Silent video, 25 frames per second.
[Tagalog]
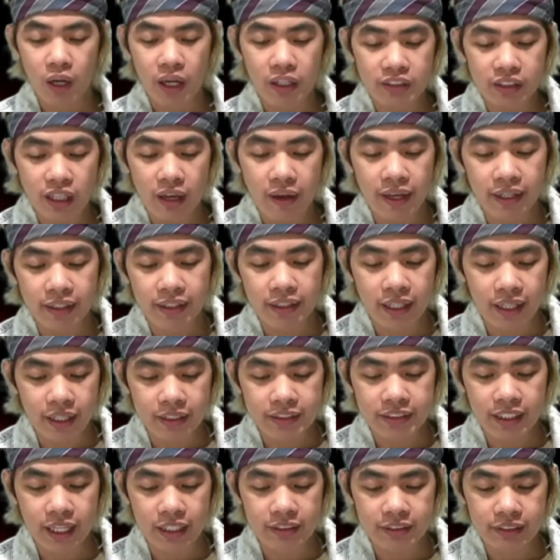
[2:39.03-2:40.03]
sa
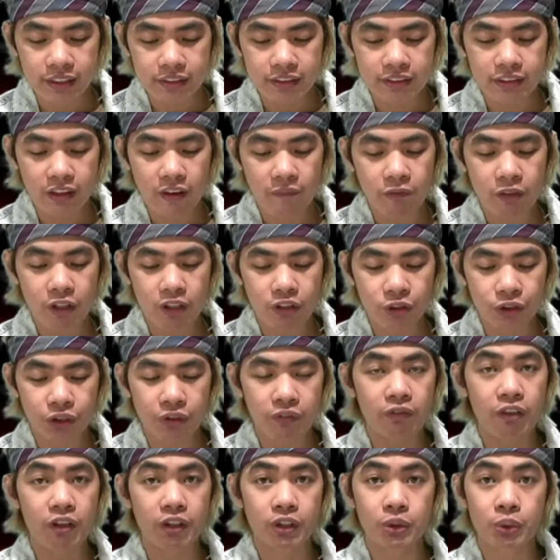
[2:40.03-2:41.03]
Ecclesiastes chapter 3
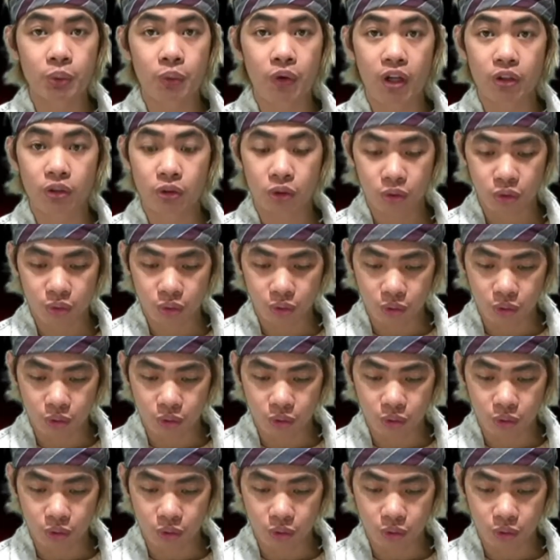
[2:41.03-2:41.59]
verse 1 to